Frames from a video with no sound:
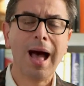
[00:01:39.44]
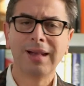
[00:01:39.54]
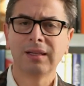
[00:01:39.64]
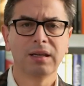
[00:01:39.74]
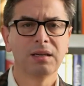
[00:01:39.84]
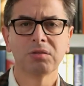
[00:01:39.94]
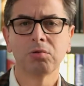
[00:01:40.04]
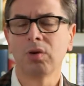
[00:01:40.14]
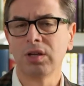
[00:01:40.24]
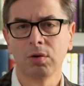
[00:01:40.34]
altri che
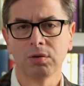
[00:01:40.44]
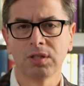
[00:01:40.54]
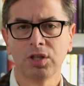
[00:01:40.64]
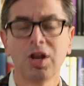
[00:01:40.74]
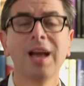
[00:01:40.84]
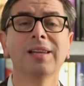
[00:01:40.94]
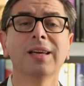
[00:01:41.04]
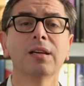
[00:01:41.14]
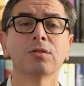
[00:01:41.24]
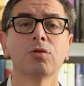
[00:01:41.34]
sono agnostici,
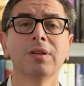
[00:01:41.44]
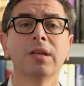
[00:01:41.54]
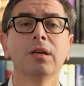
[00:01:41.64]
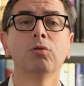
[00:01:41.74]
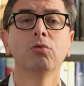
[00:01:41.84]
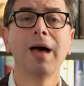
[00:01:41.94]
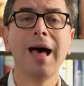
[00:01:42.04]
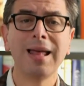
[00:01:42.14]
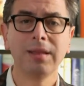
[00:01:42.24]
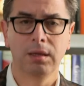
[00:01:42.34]
altri che sono addirittura
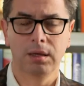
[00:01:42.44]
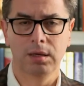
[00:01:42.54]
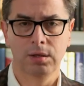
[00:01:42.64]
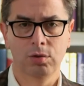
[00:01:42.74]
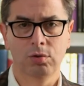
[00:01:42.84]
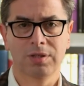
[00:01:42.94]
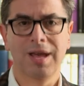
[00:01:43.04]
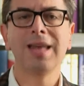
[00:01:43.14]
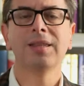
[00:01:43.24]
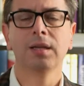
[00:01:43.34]
antireligiosi,
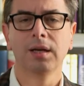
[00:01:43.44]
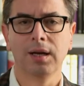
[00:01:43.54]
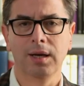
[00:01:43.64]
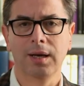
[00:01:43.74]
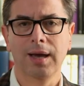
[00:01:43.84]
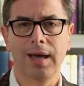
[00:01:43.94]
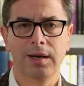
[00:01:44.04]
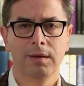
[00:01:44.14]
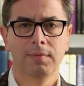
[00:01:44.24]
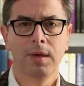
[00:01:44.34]

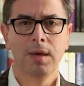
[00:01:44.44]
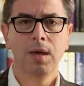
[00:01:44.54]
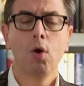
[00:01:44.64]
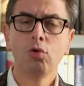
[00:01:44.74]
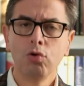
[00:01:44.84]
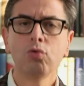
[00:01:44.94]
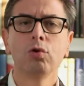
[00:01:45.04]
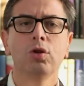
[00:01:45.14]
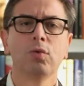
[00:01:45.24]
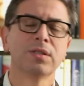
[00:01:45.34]
anticlericali.
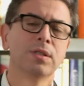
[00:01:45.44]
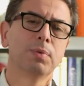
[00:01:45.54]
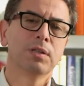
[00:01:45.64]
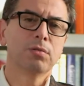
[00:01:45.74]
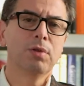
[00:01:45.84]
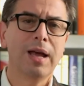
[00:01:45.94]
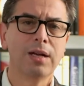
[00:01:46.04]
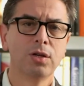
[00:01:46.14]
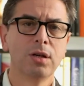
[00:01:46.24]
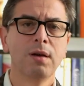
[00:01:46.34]
Ognuno di questi
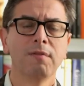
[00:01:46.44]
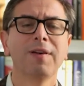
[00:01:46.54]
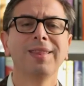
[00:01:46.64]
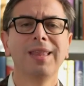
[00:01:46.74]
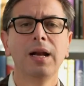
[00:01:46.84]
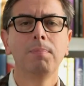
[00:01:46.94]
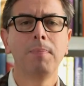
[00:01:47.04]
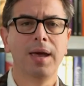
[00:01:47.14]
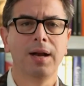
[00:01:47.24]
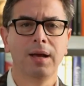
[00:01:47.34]
personaggi fa del
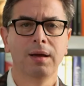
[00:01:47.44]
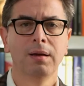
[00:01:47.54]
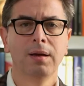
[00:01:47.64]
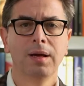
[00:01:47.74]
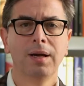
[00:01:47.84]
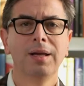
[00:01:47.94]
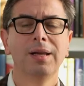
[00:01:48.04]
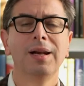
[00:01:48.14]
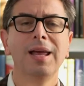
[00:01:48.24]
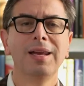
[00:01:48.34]
bene.
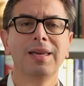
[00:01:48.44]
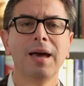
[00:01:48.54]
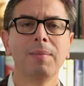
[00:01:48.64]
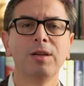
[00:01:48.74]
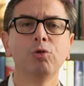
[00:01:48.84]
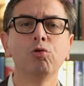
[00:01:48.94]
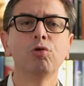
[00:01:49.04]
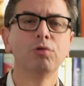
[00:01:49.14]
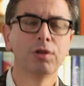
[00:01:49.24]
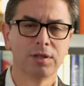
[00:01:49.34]
Lei li chiama i
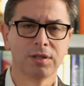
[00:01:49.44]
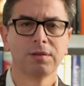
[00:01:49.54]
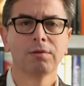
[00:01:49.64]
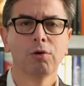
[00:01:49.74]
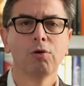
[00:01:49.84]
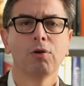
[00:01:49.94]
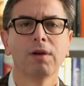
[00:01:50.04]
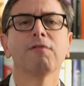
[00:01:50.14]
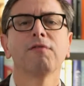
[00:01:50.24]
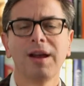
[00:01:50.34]
do-gooders, coloro
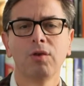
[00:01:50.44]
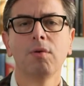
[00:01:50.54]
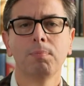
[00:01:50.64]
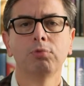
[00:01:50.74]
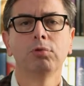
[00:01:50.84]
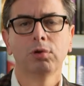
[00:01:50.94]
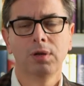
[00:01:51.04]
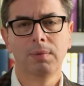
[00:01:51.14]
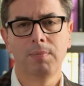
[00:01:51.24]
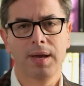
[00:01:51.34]
che fanno appunto
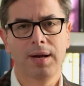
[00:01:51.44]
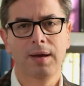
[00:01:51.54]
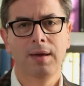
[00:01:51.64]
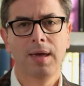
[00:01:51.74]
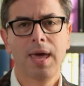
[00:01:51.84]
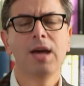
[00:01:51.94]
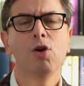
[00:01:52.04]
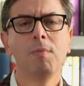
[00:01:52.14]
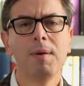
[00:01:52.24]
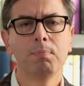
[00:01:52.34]
del bene. E
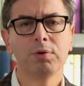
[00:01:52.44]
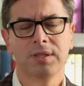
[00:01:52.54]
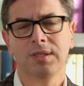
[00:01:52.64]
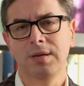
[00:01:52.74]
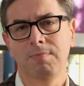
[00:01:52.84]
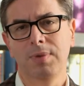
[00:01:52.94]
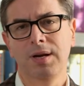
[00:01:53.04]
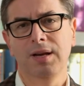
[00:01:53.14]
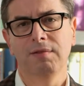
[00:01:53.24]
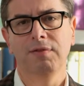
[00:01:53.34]
com'è
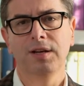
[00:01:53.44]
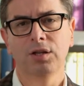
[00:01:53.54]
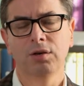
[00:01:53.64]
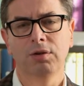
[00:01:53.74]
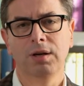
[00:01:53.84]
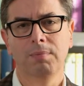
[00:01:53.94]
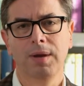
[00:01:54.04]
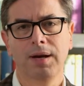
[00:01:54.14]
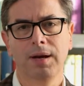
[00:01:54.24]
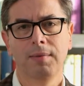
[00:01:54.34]
possibile che facciano del
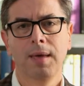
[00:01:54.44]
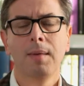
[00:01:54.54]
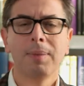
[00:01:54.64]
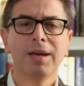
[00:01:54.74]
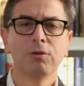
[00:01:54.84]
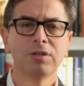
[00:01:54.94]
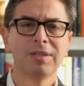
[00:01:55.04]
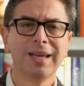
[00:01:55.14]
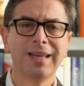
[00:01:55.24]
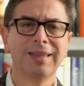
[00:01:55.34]
bene? Perché non
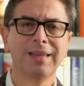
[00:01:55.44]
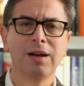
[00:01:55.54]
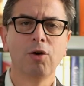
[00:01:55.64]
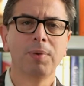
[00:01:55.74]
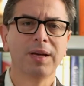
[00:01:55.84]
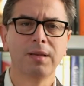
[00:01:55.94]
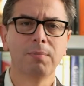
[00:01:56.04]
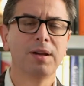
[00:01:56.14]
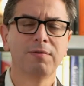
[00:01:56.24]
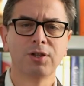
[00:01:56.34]
si tratta delle opere di
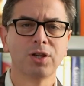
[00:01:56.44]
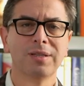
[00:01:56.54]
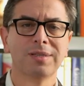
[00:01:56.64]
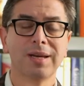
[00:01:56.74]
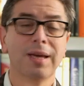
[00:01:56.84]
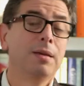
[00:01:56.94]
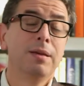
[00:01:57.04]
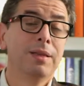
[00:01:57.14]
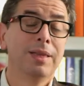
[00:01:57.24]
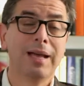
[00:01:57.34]
beneficenza che
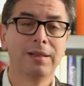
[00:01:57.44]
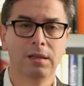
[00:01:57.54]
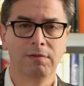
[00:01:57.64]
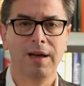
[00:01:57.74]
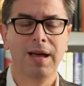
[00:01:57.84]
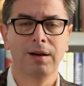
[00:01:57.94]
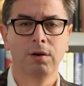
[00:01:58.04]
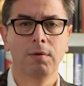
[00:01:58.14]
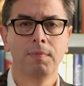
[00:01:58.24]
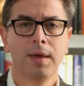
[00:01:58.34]
in tanti
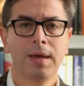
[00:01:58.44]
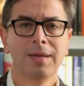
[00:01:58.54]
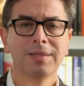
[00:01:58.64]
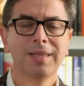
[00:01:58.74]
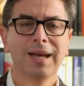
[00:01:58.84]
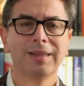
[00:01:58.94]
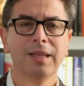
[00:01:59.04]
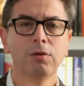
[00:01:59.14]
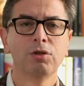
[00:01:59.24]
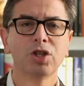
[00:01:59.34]
fanno. Si
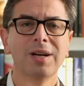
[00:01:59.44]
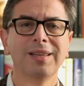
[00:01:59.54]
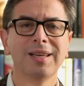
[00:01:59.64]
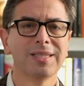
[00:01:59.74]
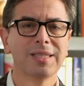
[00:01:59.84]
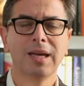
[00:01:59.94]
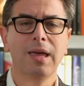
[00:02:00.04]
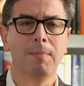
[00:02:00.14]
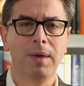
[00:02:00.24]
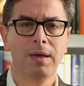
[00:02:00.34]
tratta di scelte
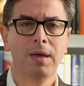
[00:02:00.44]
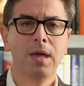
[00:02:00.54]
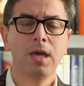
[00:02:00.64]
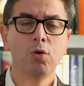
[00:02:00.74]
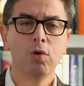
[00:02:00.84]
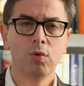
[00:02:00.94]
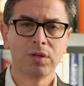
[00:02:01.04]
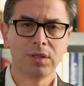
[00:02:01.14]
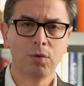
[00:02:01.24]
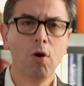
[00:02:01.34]
estreme, in cui
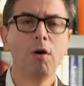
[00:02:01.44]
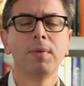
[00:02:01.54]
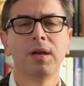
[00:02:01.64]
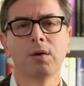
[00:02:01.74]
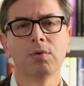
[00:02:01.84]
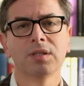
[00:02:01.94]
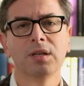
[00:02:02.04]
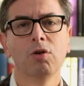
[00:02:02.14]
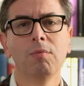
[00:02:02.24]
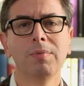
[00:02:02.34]
questi uomini e
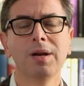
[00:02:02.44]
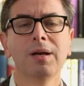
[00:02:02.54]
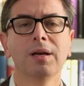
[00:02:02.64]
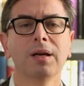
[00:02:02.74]
queste donne